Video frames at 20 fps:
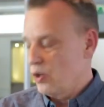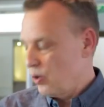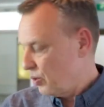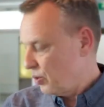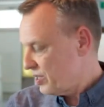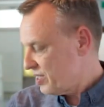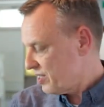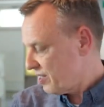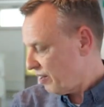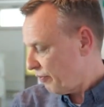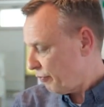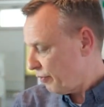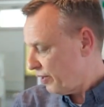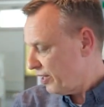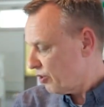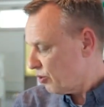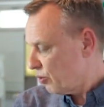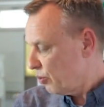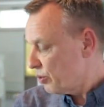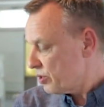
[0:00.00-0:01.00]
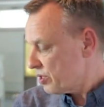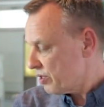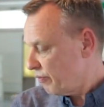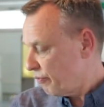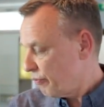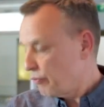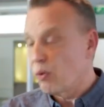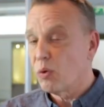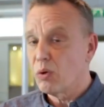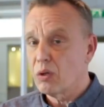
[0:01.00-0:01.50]
Und dieser Flint löst einen
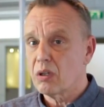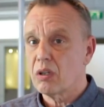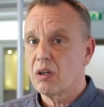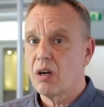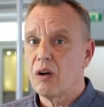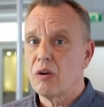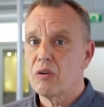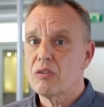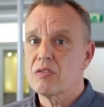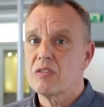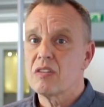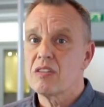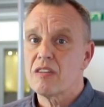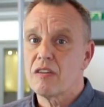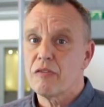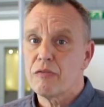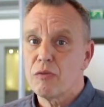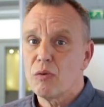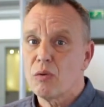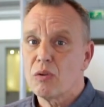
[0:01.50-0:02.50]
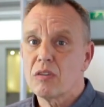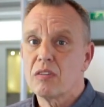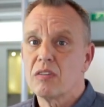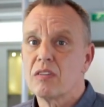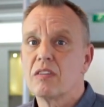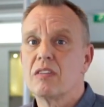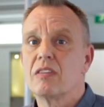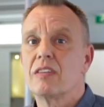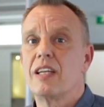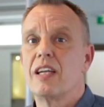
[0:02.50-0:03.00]
Funken aus und dieser
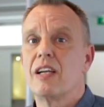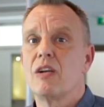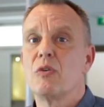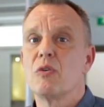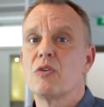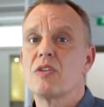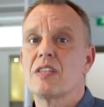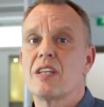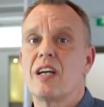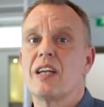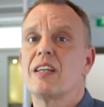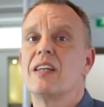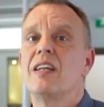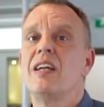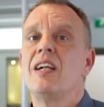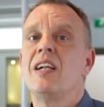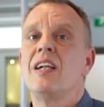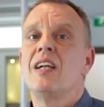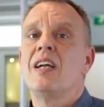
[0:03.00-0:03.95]
Funken, der löst dann